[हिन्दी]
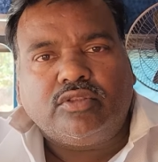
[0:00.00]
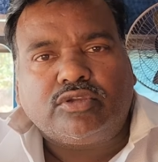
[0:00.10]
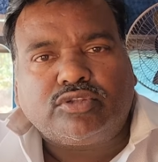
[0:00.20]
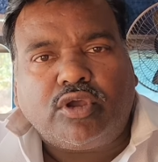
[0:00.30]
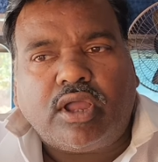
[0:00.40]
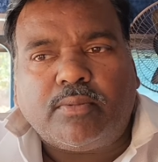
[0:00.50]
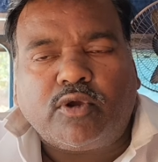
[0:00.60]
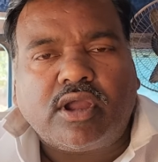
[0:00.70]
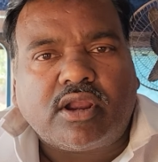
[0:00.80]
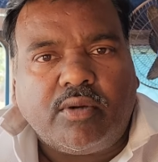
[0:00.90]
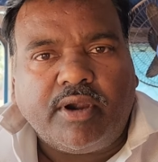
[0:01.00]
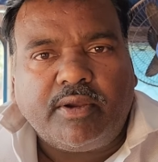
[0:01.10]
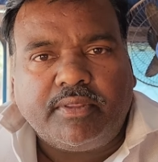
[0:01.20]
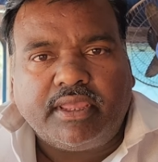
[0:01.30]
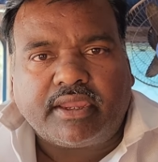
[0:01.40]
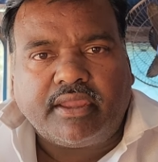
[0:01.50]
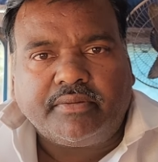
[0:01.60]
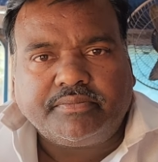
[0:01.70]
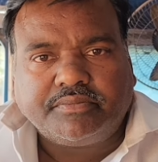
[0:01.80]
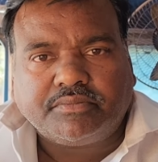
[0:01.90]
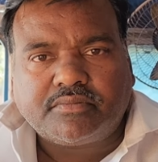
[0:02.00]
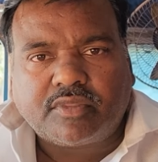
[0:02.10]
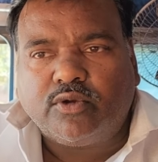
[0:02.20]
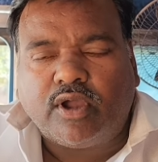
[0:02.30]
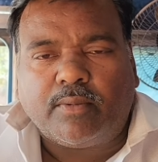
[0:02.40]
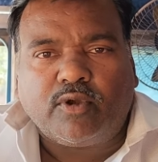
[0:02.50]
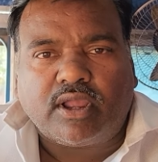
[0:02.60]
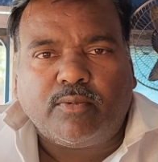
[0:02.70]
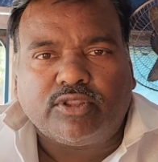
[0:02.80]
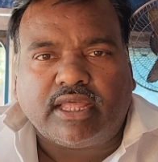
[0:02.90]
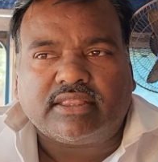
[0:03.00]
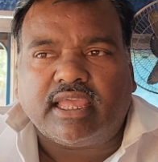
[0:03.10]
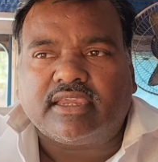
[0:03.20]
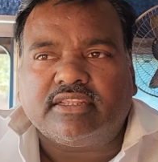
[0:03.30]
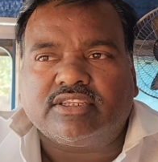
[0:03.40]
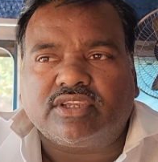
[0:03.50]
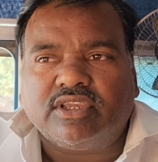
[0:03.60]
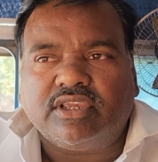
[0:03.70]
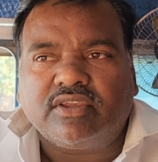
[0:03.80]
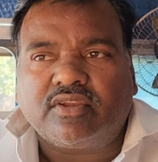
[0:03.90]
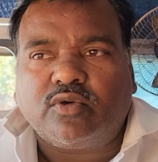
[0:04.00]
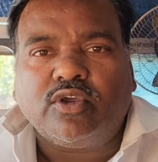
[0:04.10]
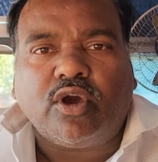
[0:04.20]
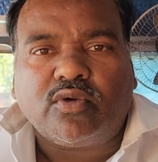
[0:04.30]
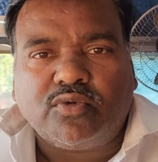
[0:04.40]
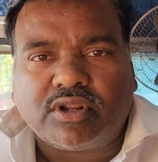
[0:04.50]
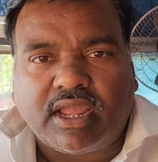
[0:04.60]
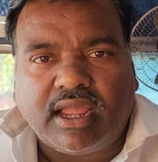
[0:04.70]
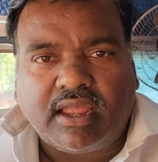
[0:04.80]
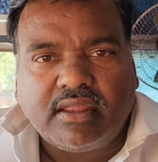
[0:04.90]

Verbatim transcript: दोस्तों आप लोगों का कमेंट भी देखे हम तो आप लोगों का बहुत आता है कि जैसे कि कोई और रूट का